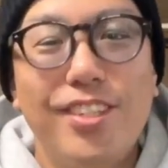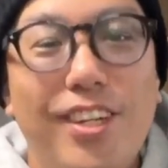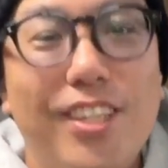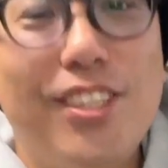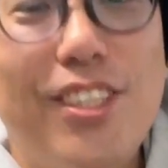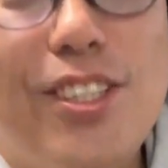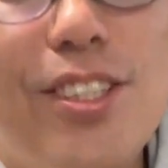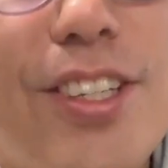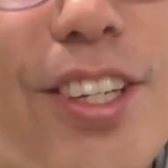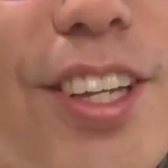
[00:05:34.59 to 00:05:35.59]
感じです
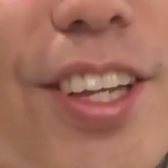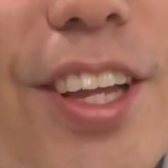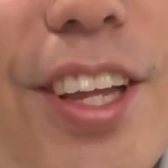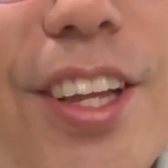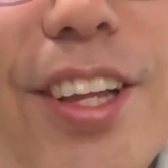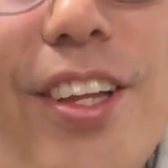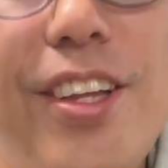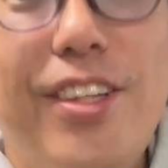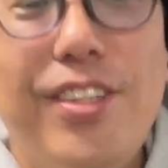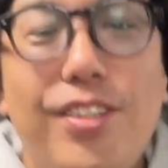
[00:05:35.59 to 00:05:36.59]
かね。
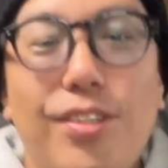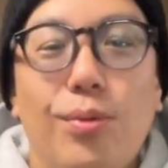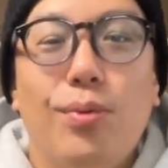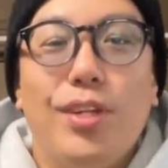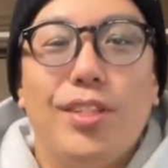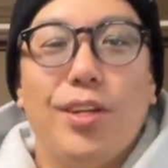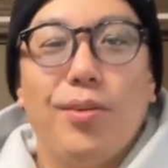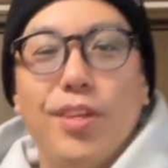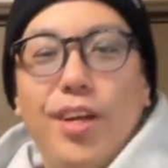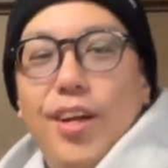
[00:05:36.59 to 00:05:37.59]
どうなんだろ
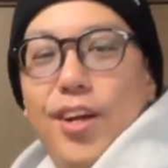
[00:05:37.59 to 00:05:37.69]
うな。こ